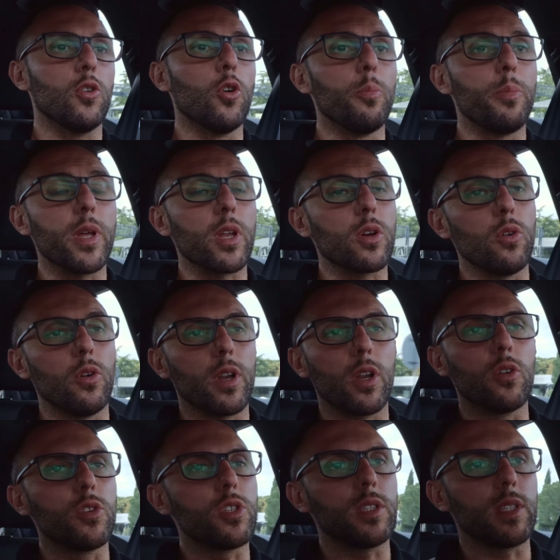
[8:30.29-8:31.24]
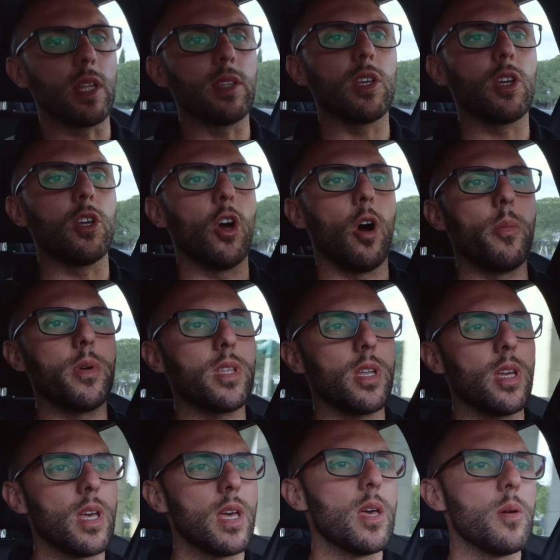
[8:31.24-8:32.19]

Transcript: non percorre così tanti chilometri,